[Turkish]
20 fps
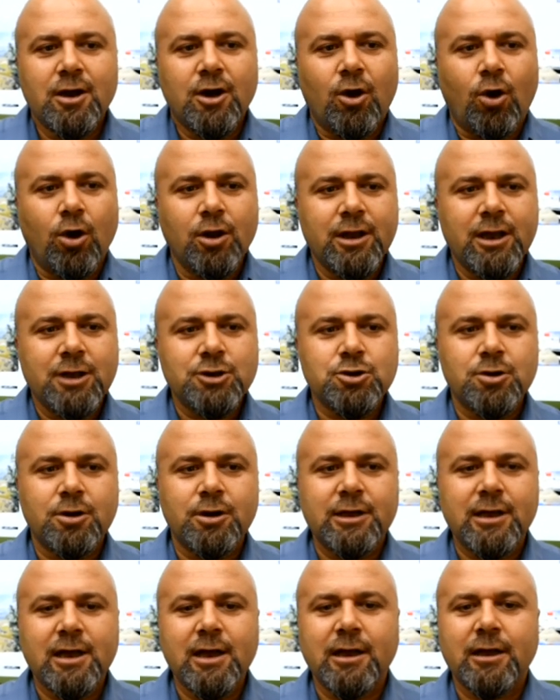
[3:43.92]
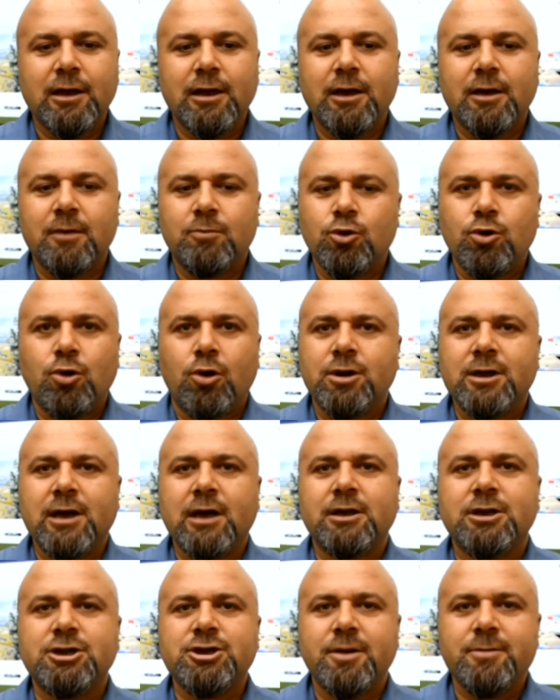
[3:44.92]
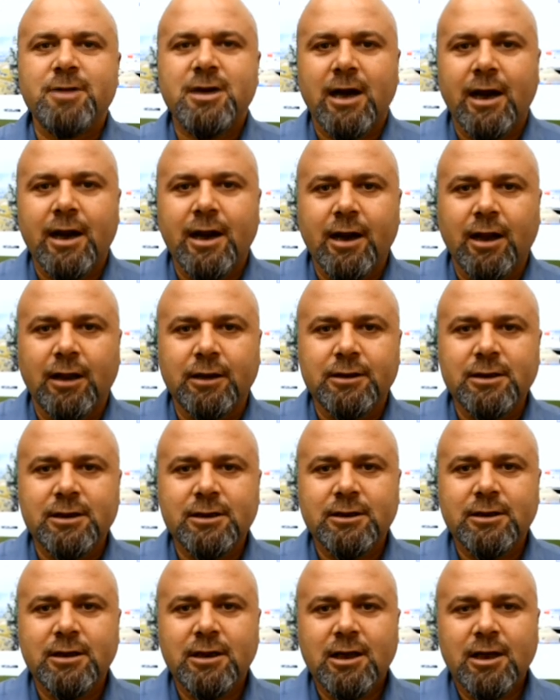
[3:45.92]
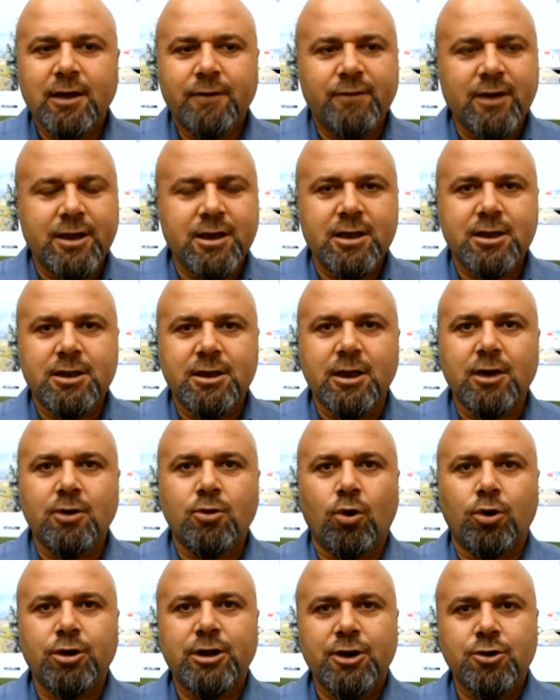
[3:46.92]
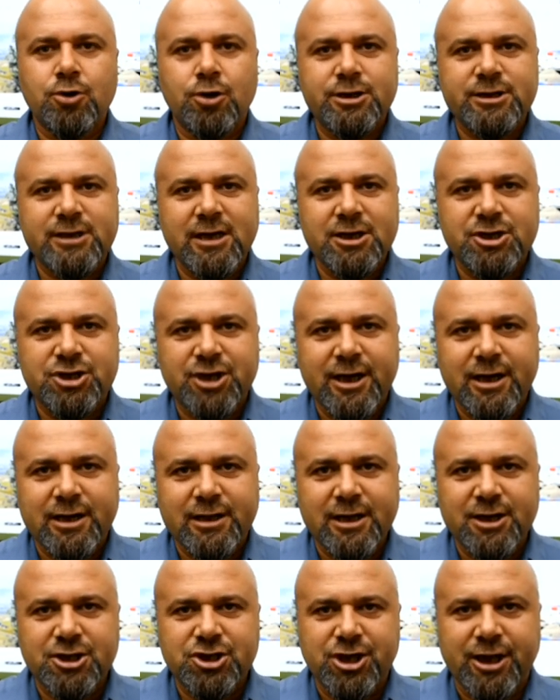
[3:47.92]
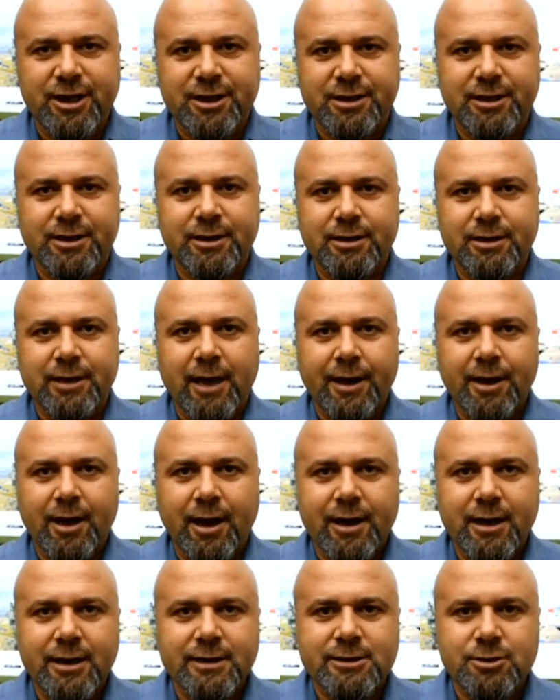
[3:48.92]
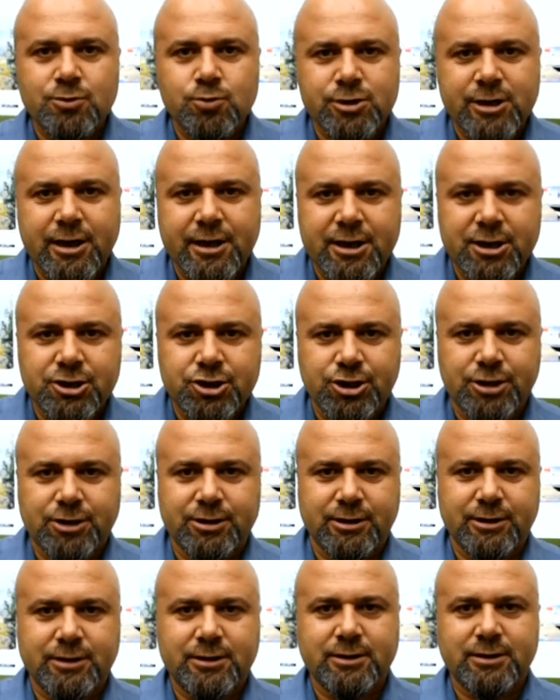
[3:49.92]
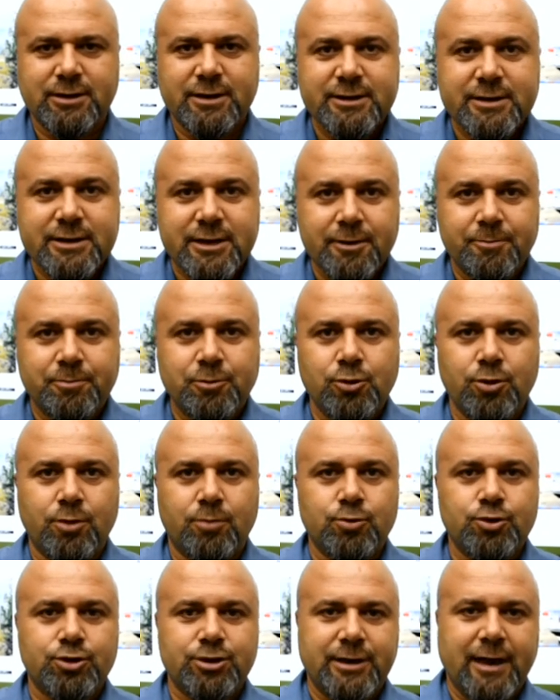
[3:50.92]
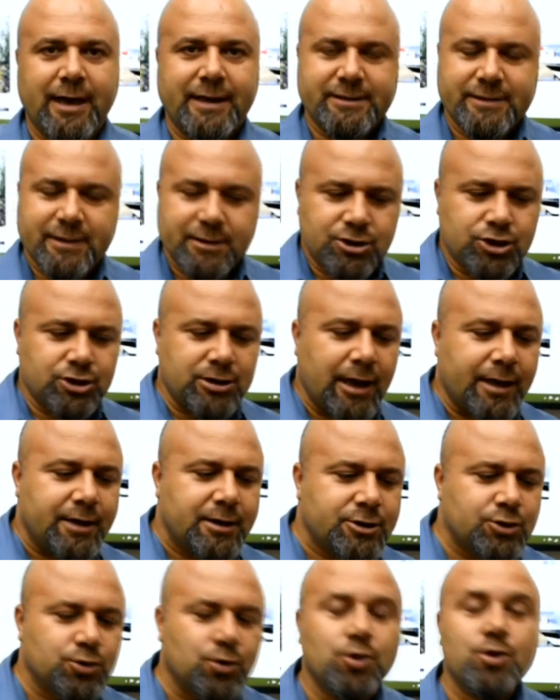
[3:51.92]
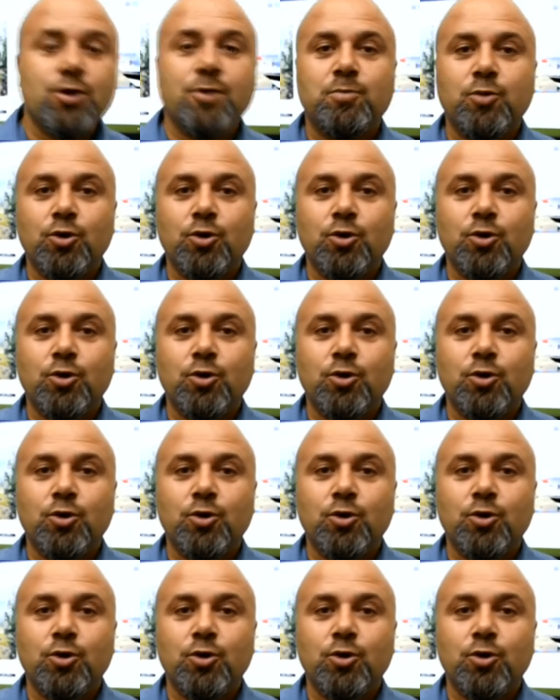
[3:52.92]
Ondan sonra da e, bunu ortaklaşa bir karar aldık. Ve gittik orada görsel içerikleri çektik. Yani arazinin üzerine çıktık. Nasıl yapılıyormuş? Yani satışlar nasıl oluyor?